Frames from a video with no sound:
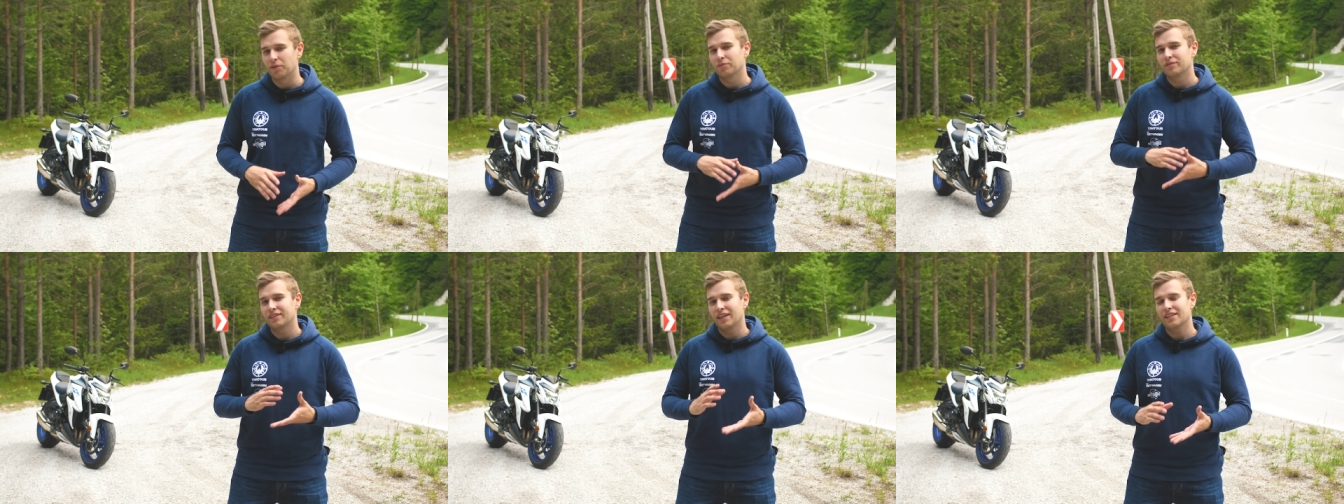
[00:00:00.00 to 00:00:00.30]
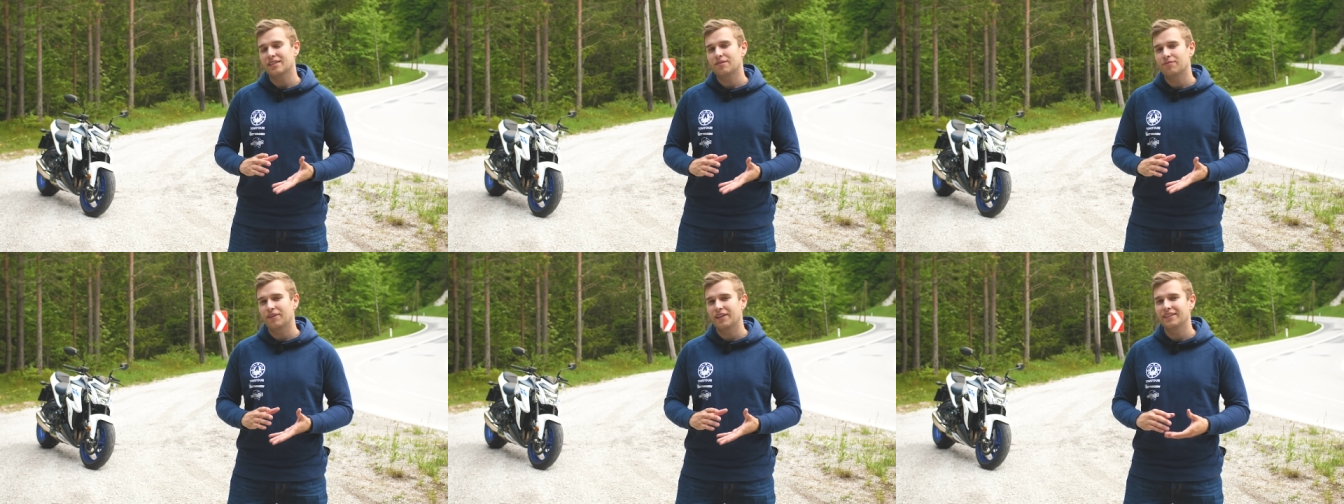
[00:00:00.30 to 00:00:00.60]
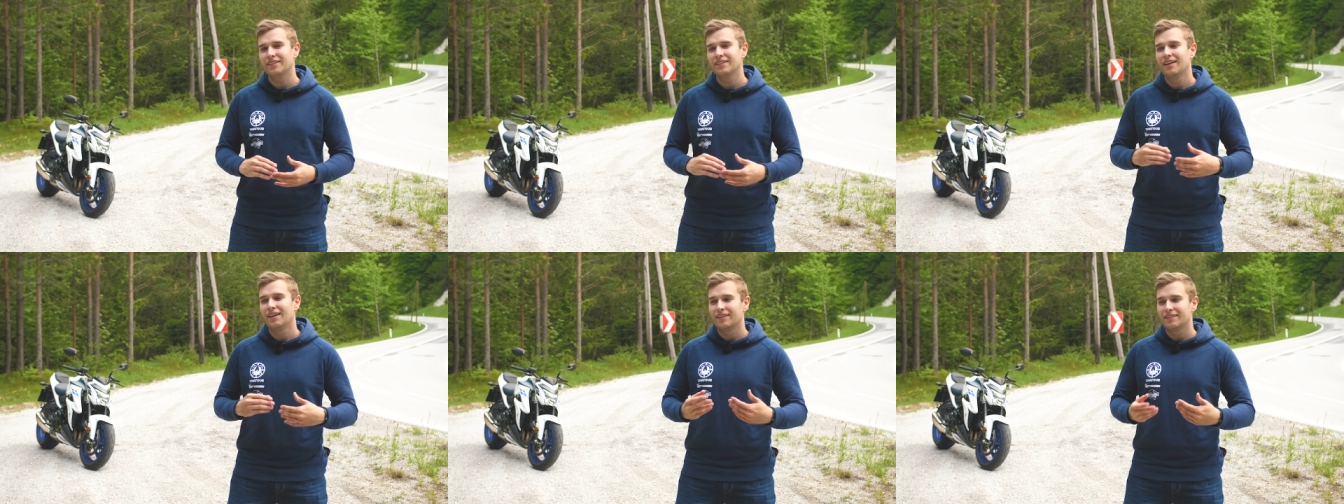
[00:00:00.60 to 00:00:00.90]
Und
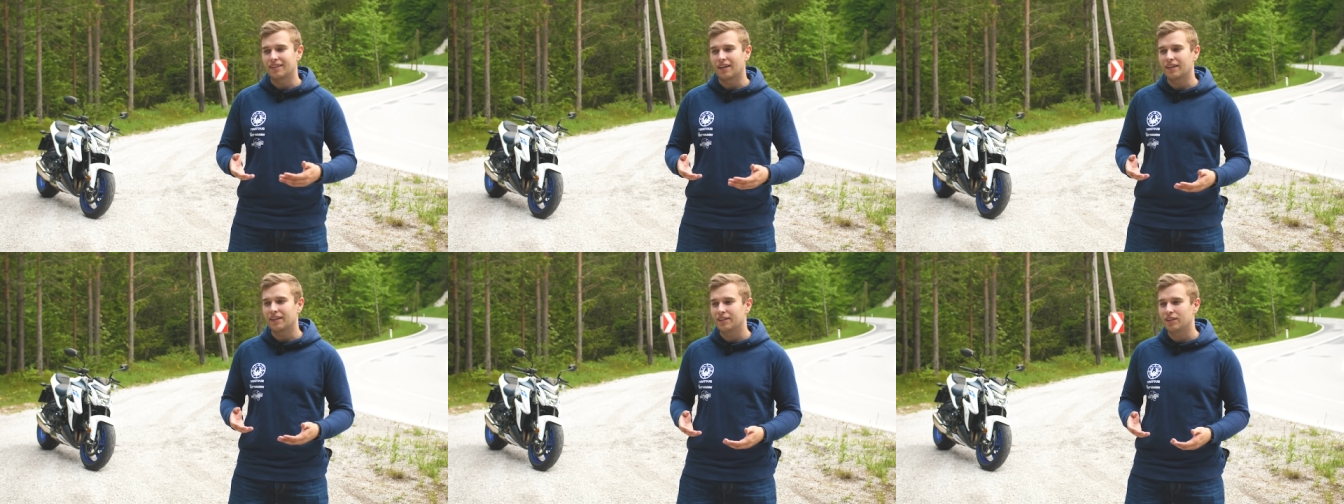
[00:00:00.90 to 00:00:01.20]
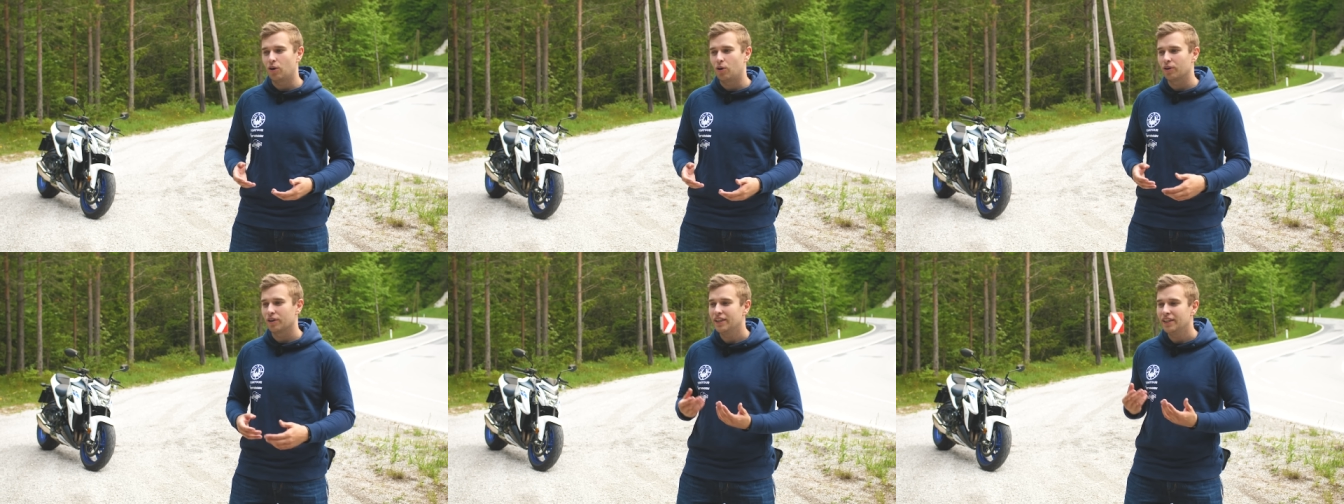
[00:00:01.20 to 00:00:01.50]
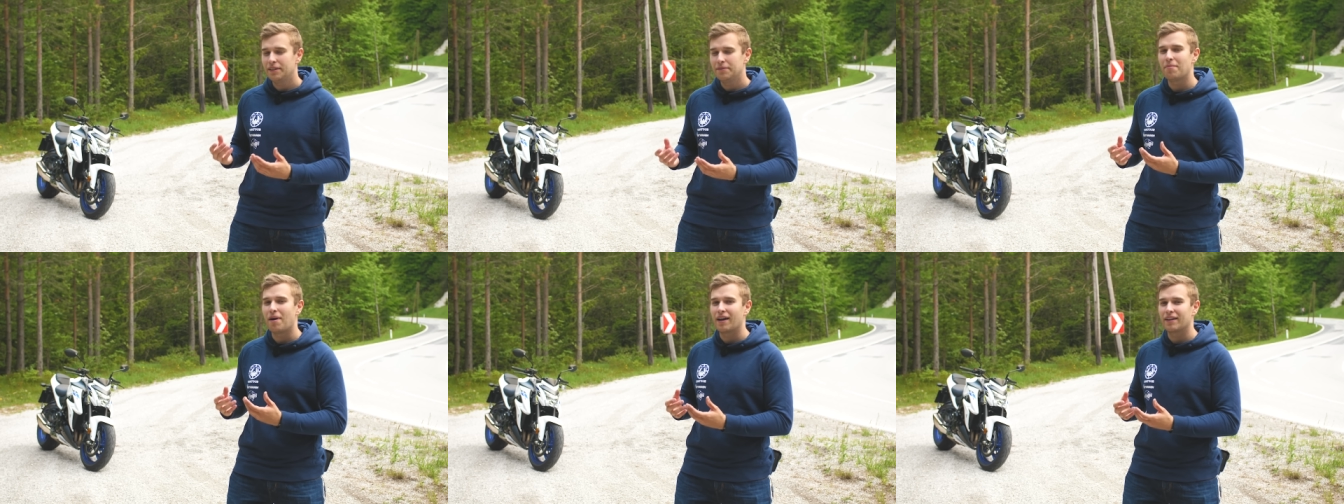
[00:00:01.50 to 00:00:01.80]
deswegen sage ich auch,
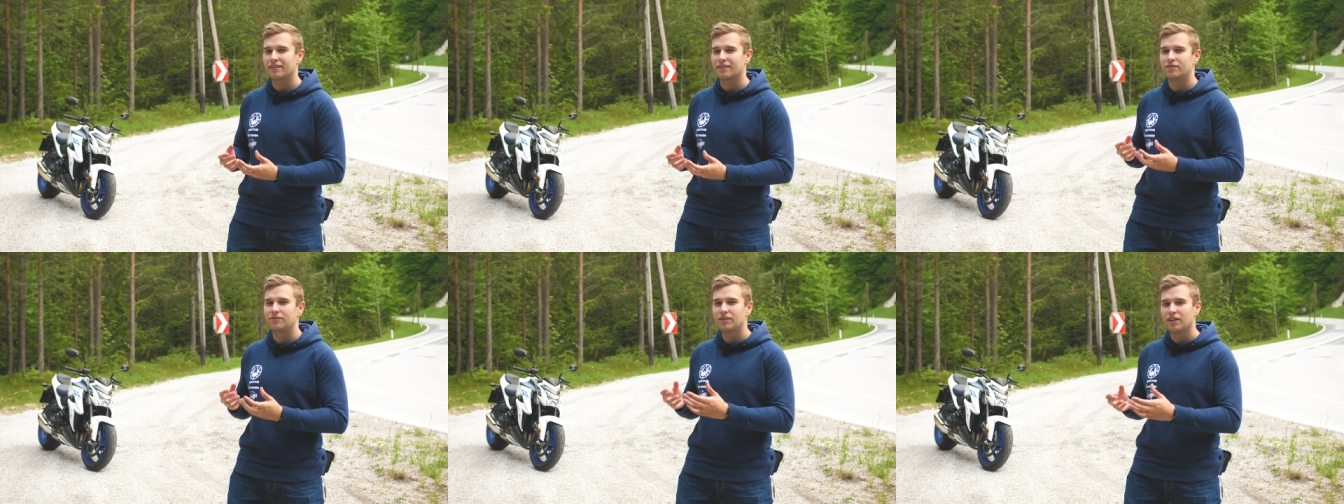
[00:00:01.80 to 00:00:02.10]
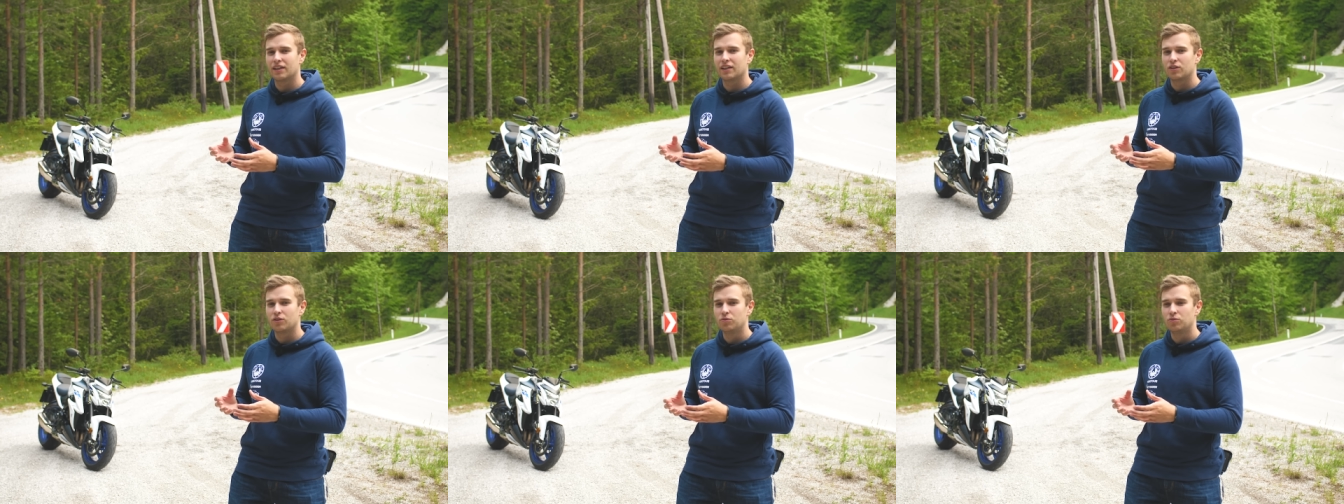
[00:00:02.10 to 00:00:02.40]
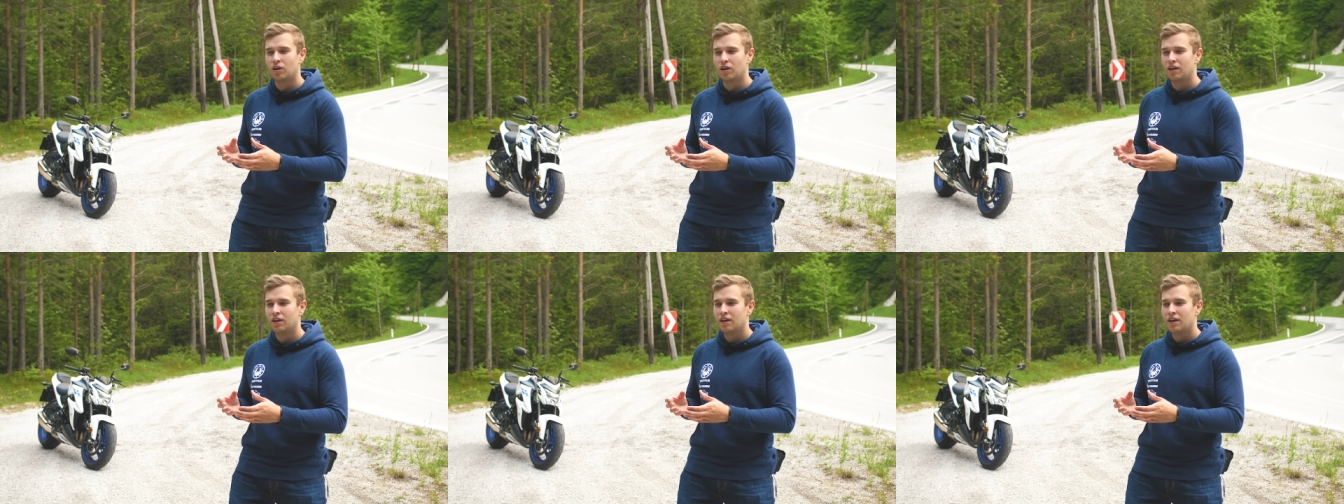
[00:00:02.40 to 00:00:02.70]
ich mache das wirklich
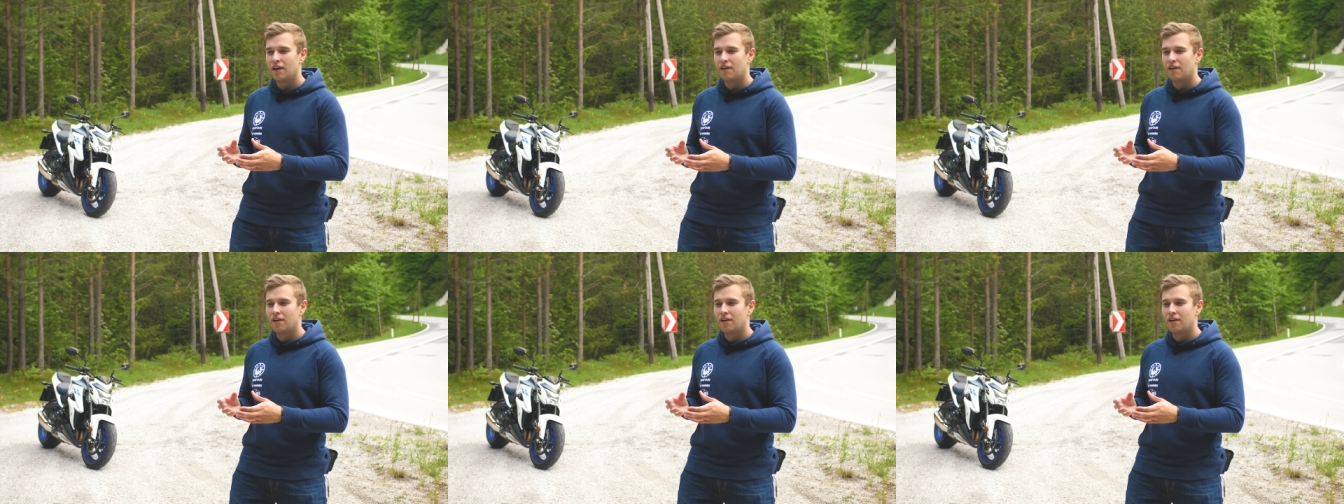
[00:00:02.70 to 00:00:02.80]
nur,